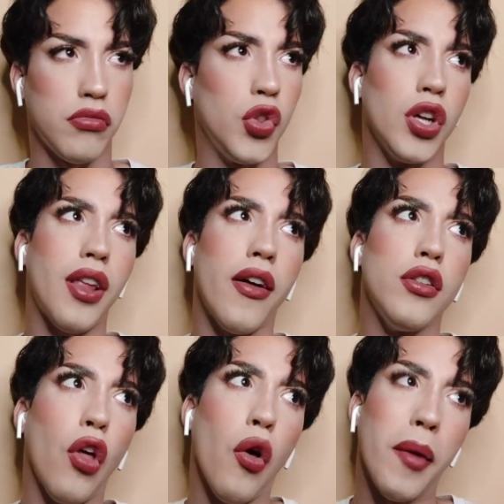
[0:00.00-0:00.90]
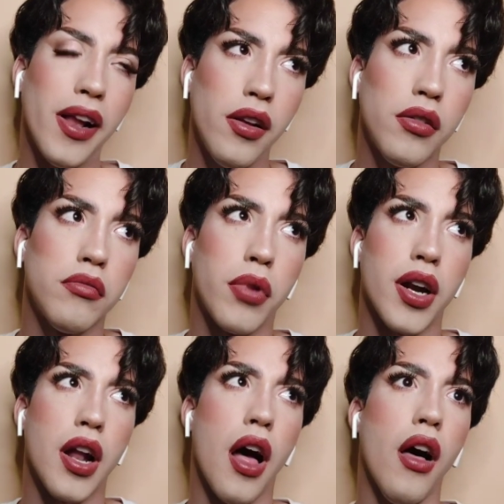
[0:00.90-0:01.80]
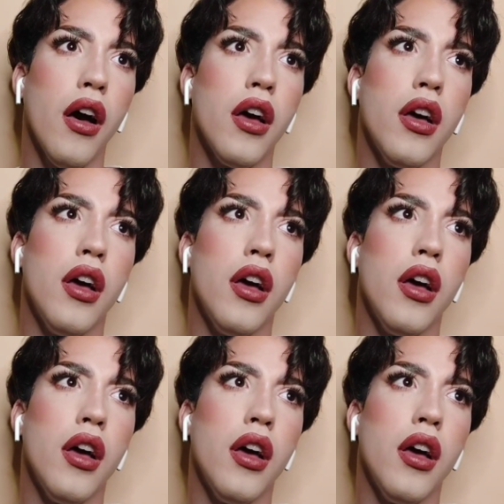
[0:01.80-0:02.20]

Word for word: No está del todo mal, para nada.